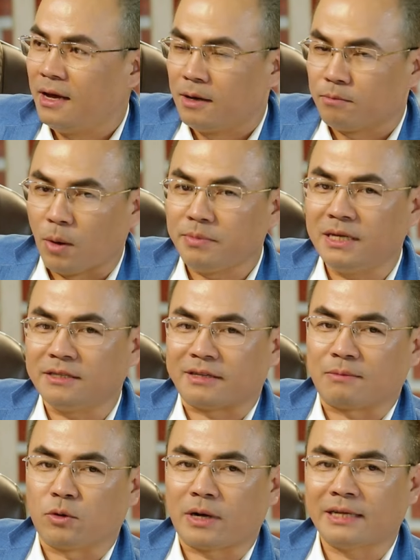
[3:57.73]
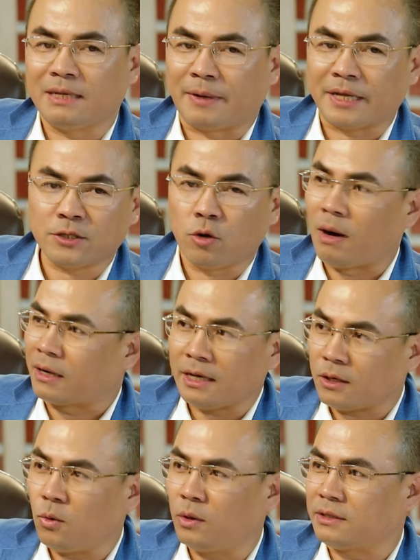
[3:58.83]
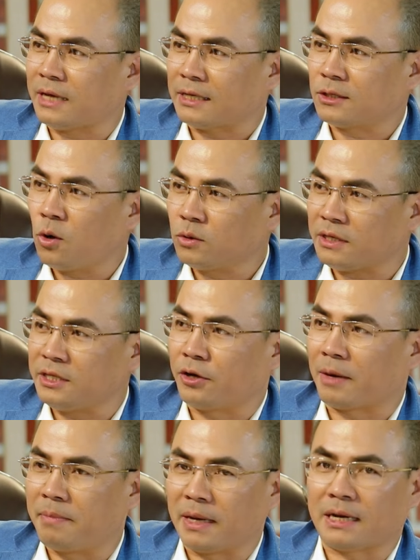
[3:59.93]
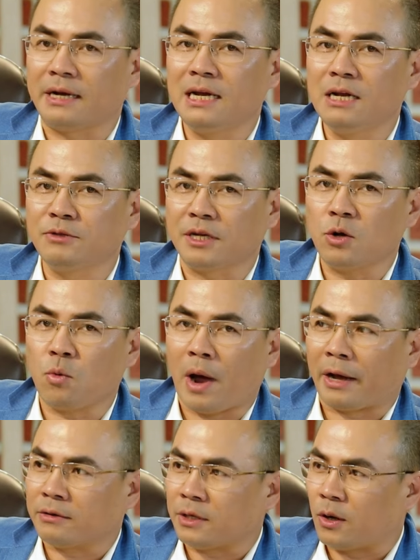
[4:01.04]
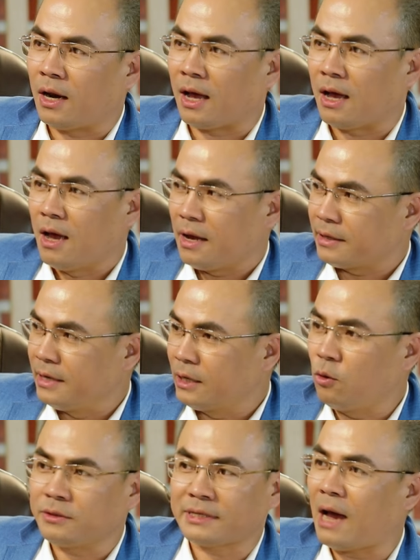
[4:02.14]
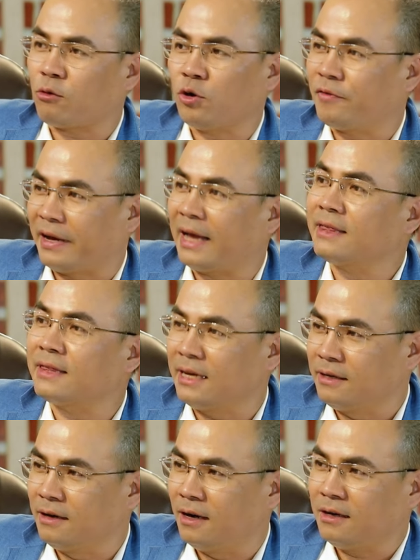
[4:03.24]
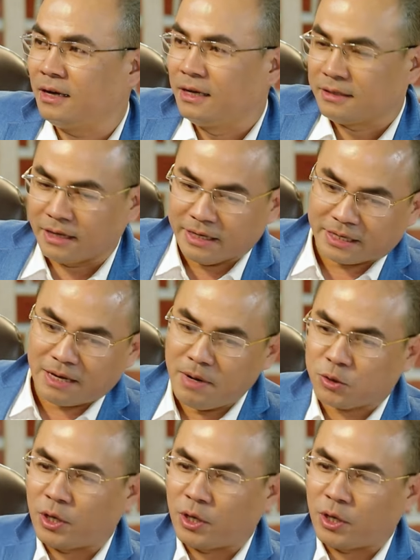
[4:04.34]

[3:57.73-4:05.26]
Dạ. bỗng nhiên trở thành một ca sĩ mà đắt show bậc nhất luôn chạy show rất nhiều đặc biệt là đi lưu diễn nước ngoài có thể nói là yeah. Dạ. đến ngôi sao cũng còn phải ghen tị nữa thì cái bước